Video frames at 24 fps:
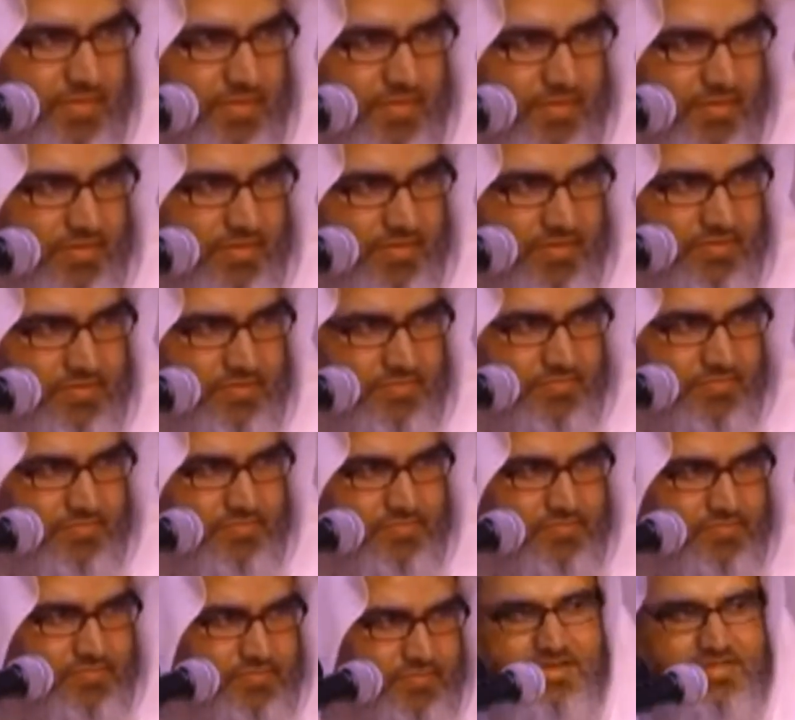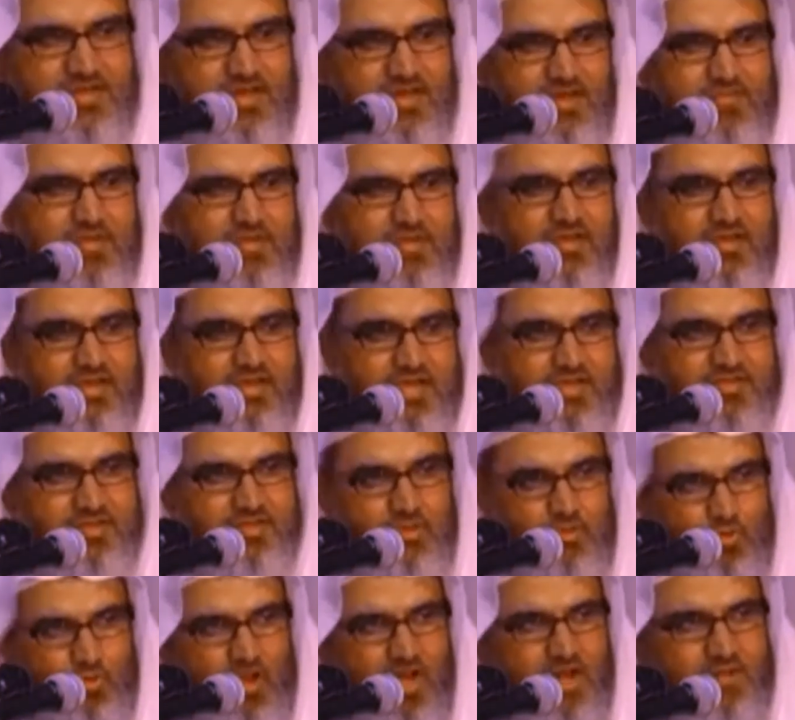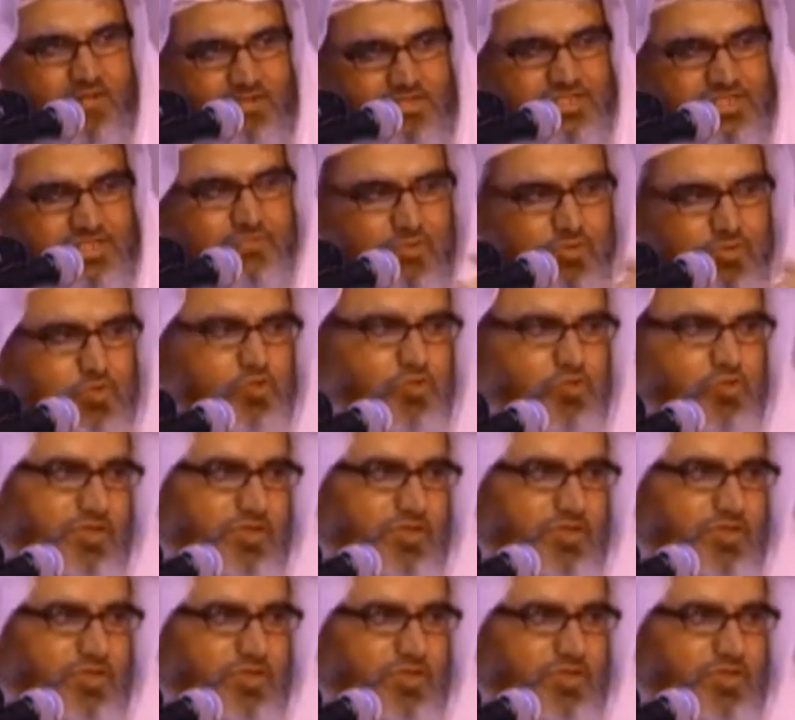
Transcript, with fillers: यही होना था इस दुनिया में दूसरे किस्म के